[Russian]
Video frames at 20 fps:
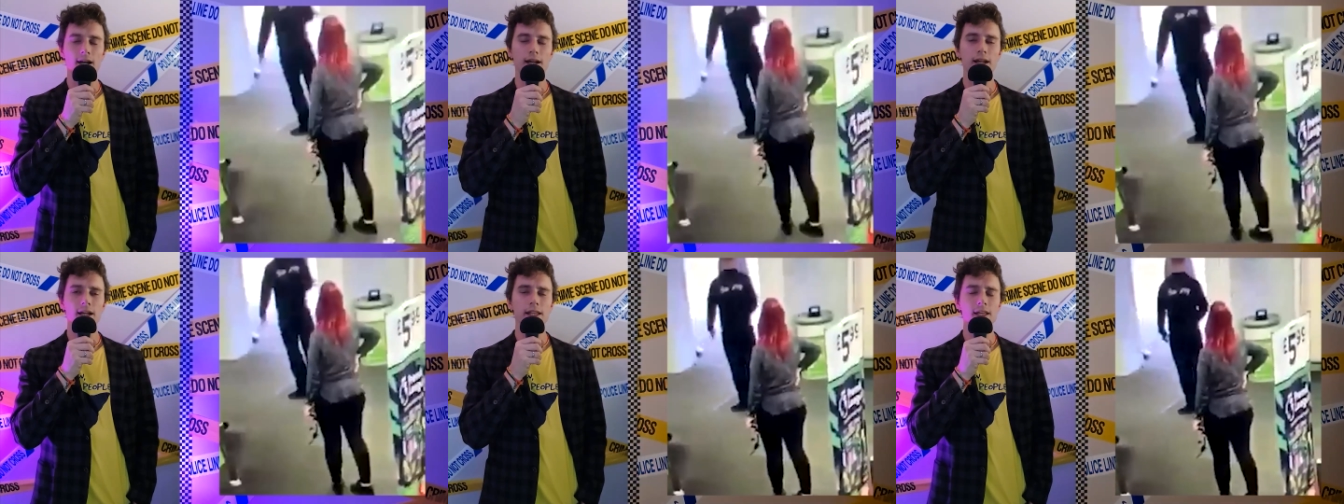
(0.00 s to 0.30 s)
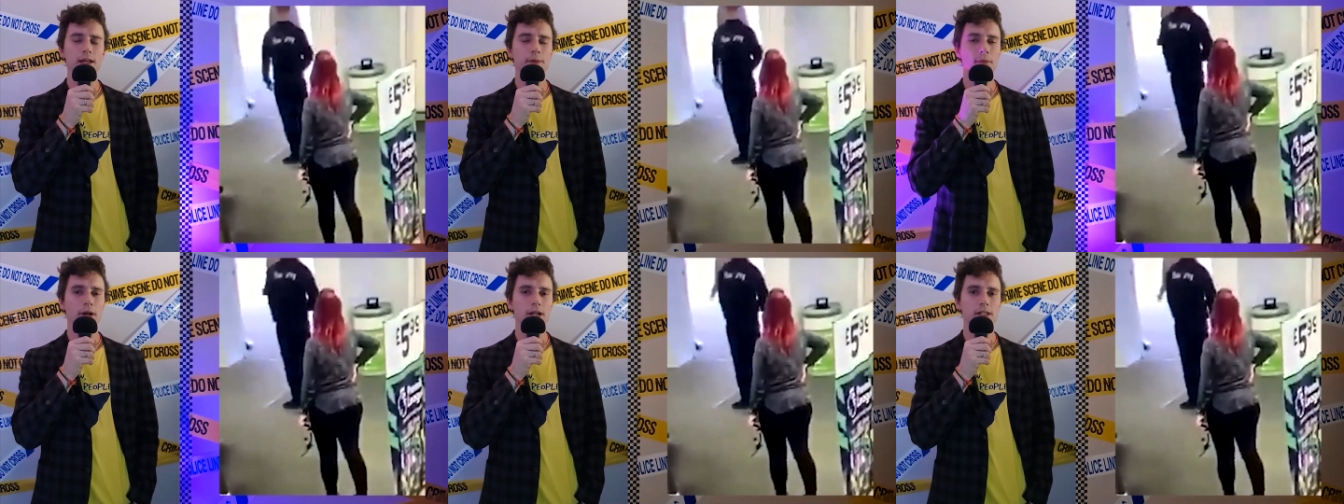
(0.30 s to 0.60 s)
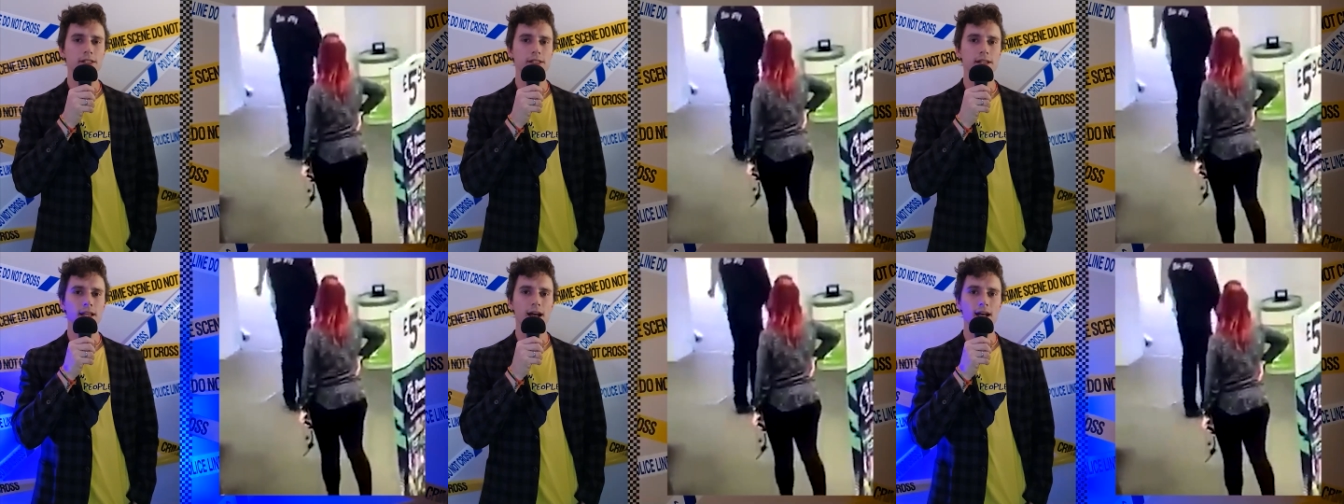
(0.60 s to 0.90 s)
Охранник
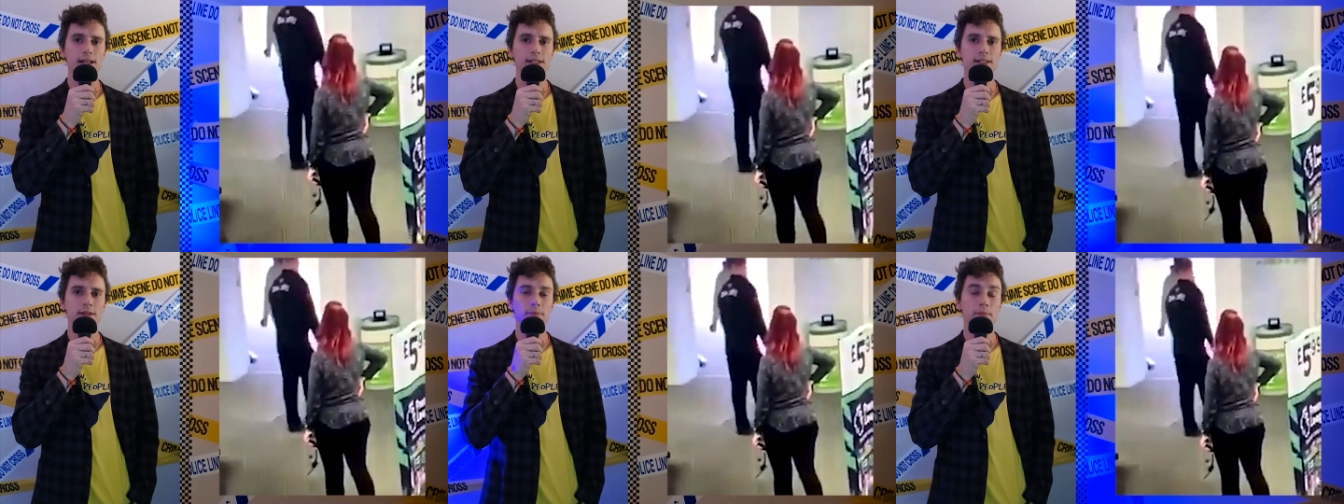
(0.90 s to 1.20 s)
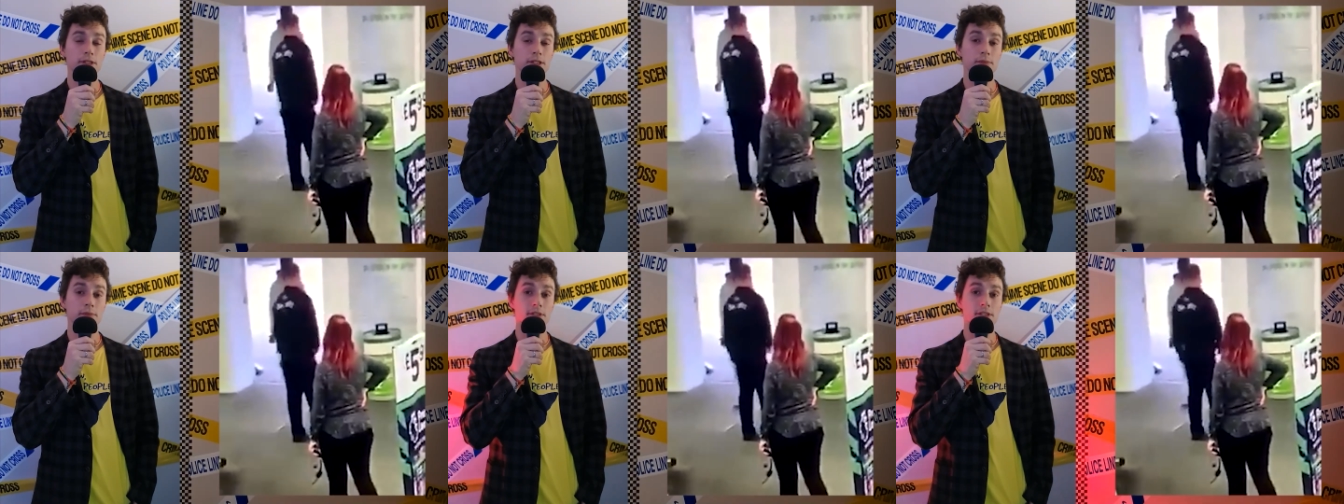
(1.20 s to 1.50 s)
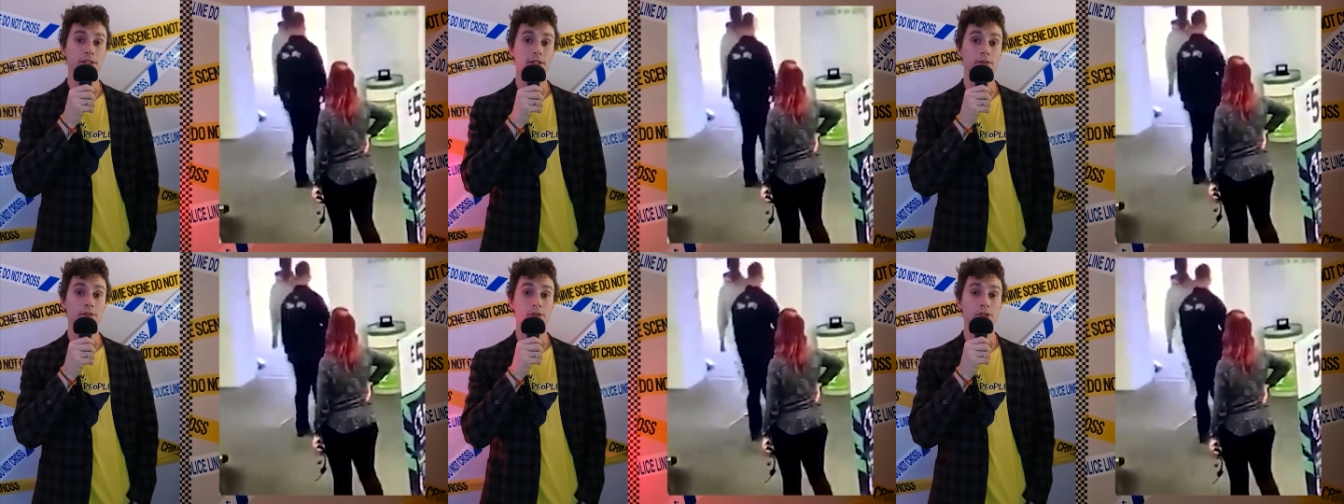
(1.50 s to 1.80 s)
магазина Азда
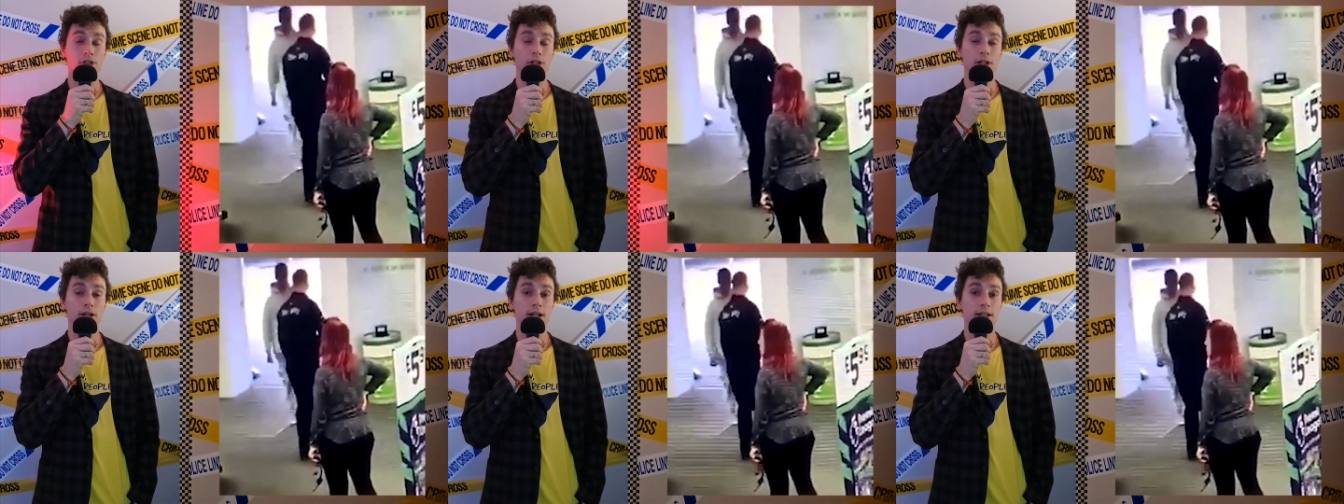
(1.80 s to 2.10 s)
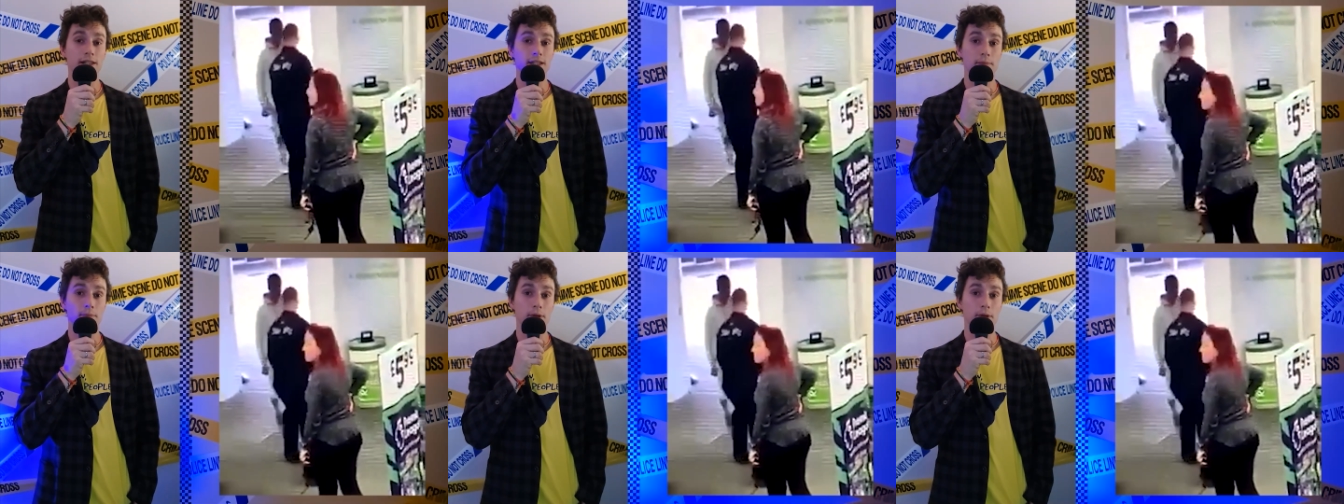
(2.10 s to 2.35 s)
продемонстрировал шикарный